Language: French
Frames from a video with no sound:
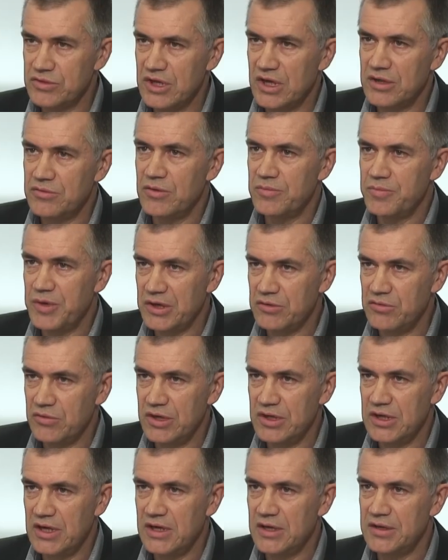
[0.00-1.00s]
Tout ça doit
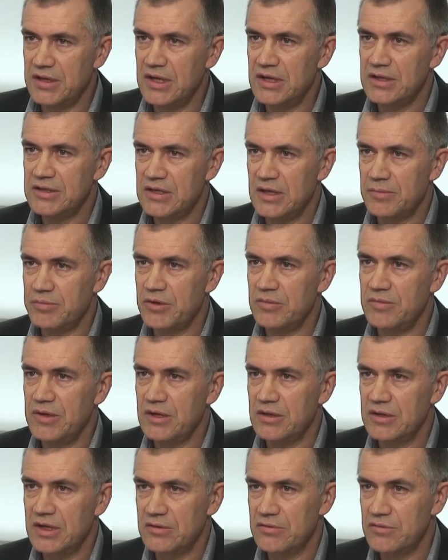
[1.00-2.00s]
perdurer dans l'année. C'est la
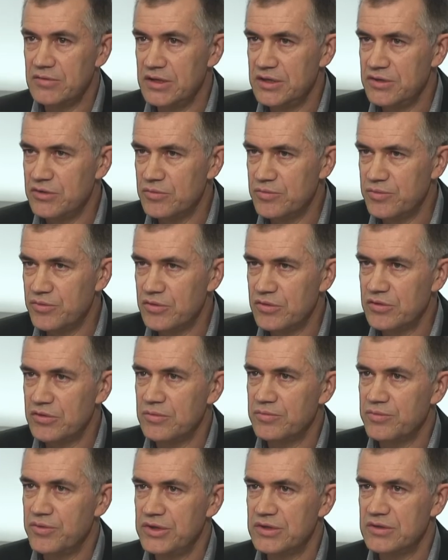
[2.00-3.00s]
première des conditions pour
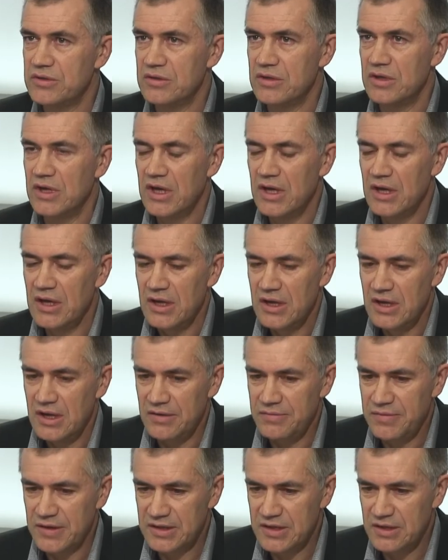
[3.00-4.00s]
qu'on puisse
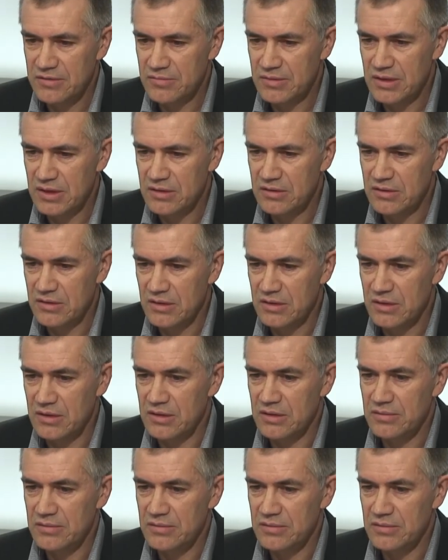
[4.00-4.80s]
effectivement